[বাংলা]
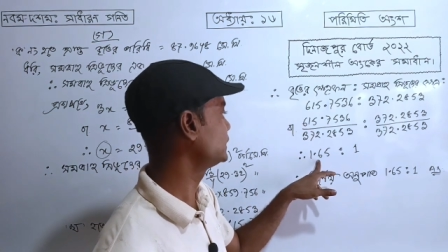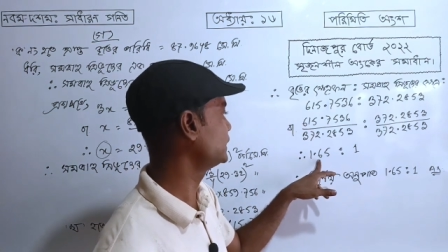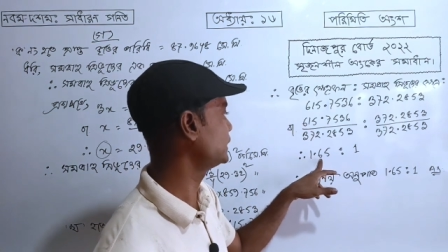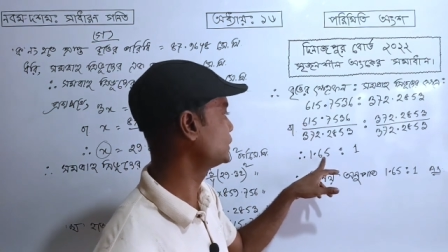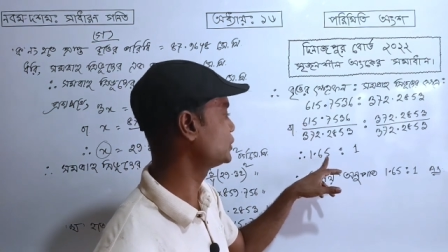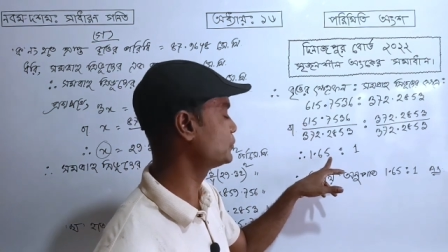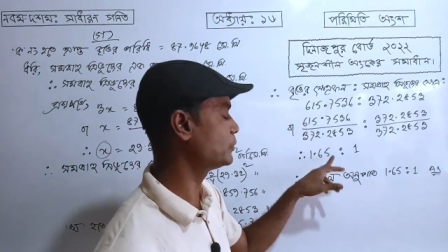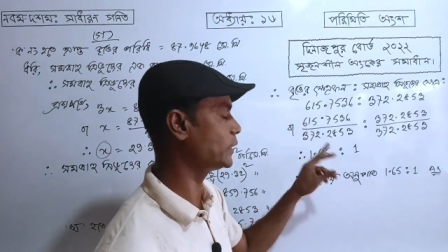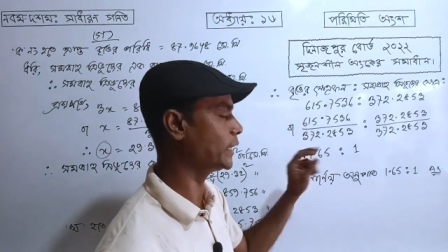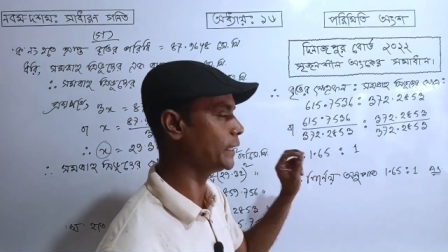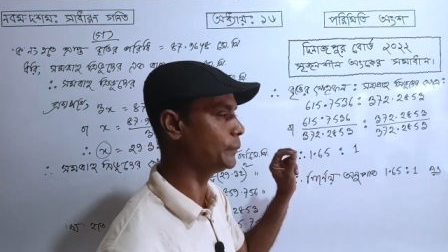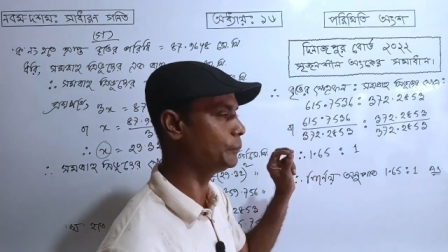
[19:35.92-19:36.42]

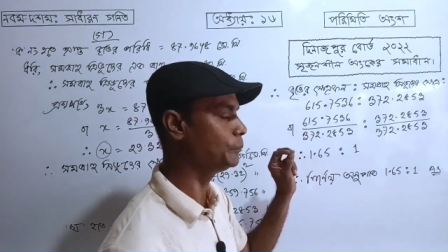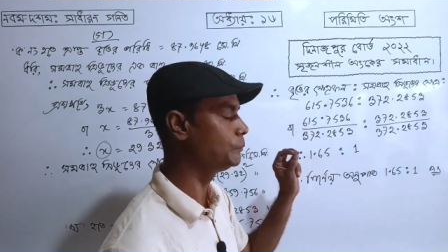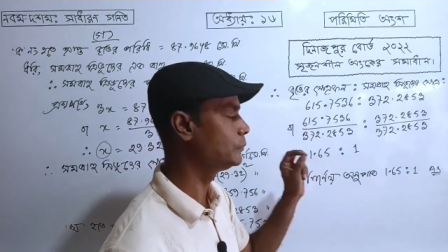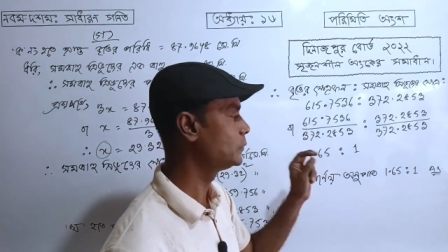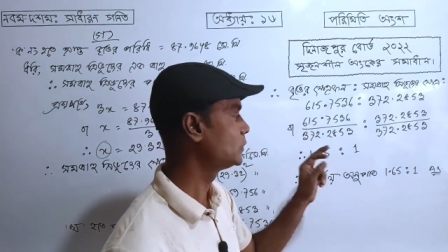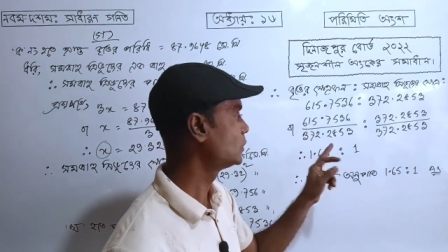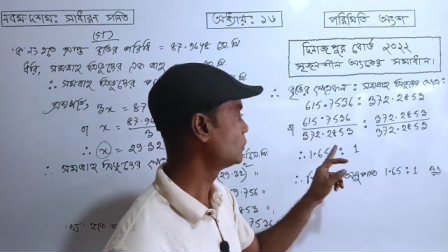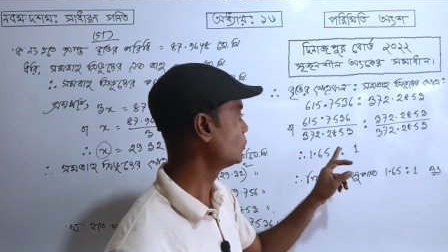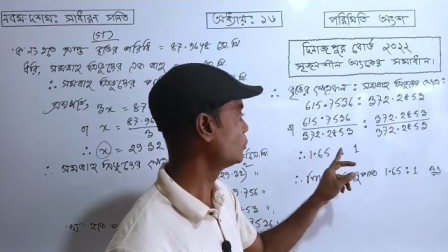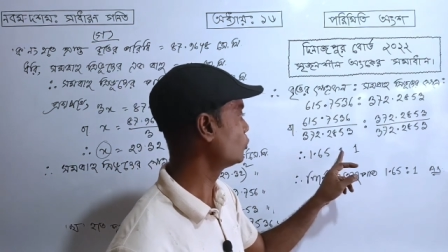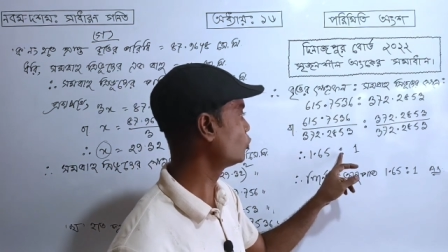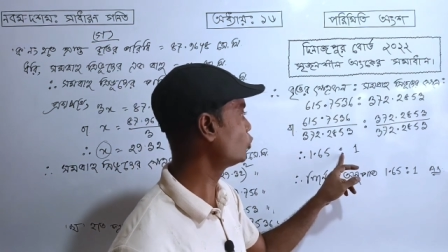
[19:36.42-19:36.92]
ফাইভ
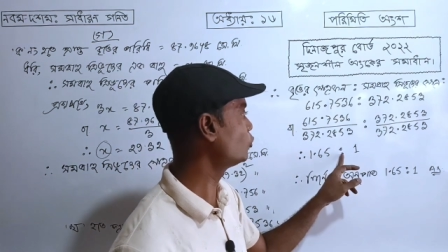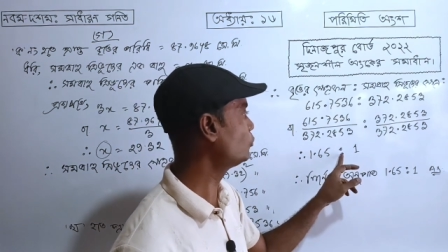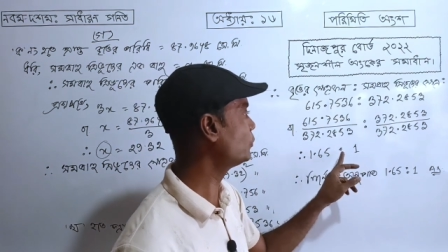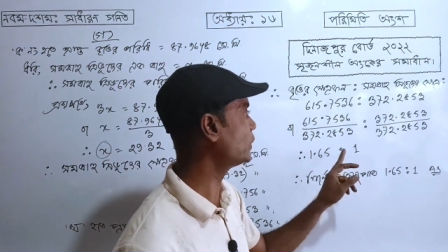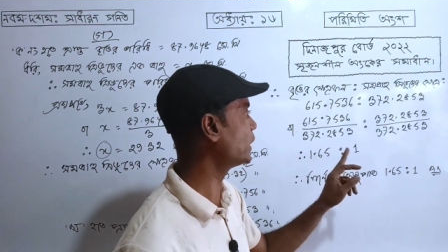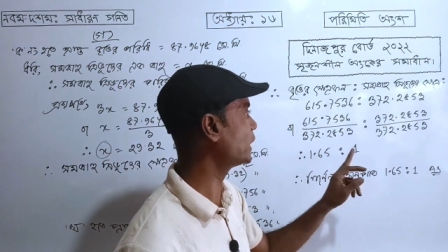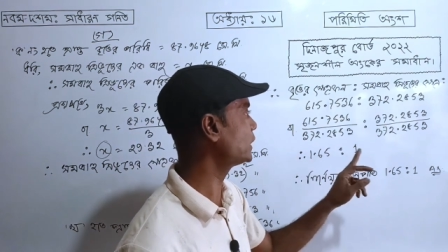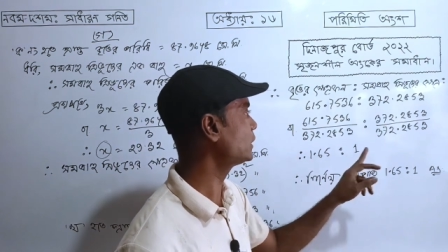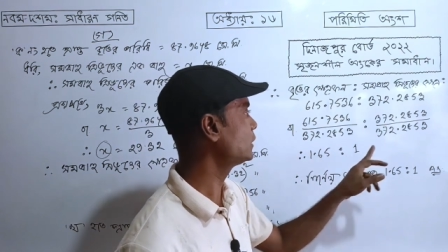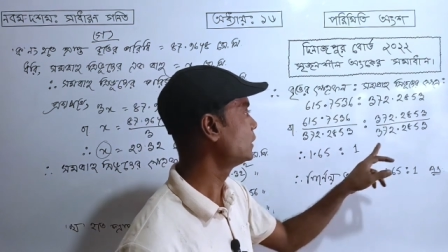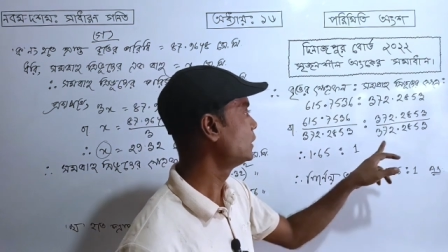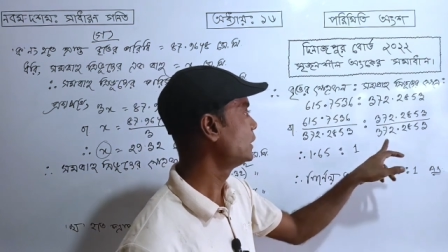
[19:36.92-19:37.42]
অনুপাত
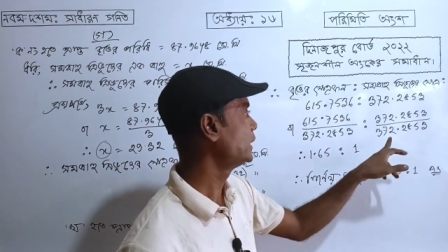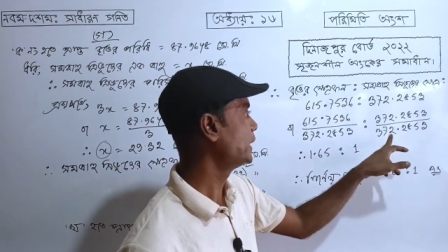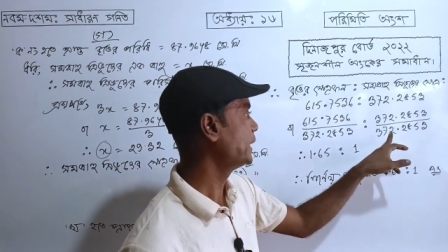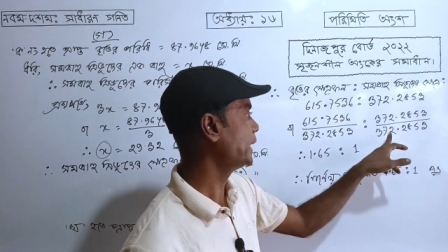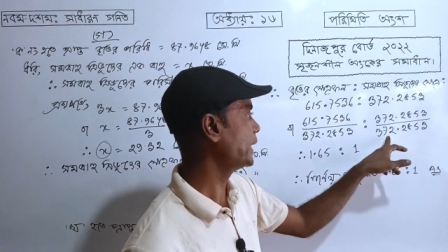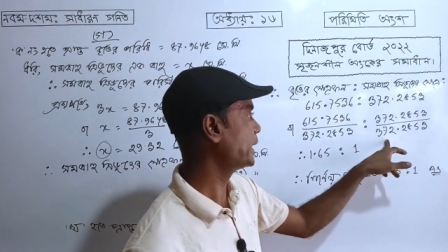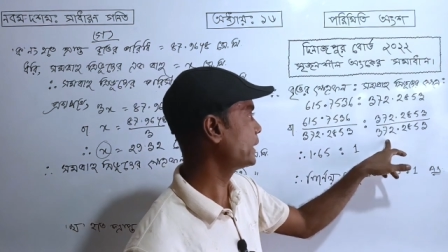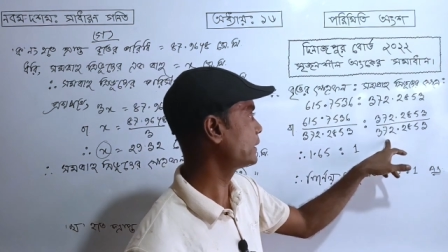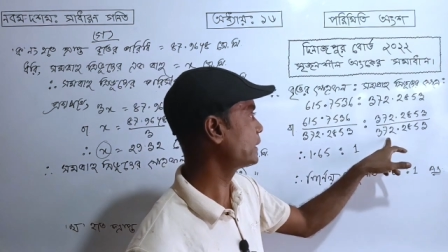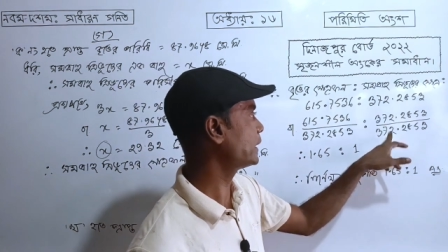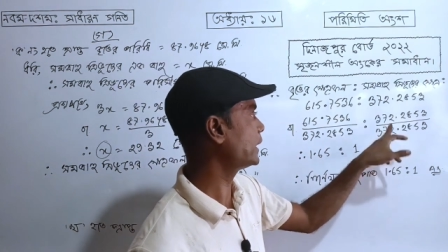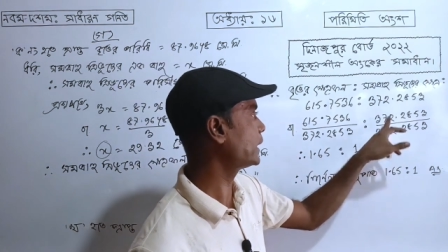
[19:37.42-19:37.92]
এটা
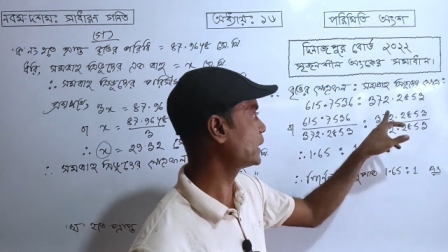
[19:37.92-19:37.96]
দ্বারা একে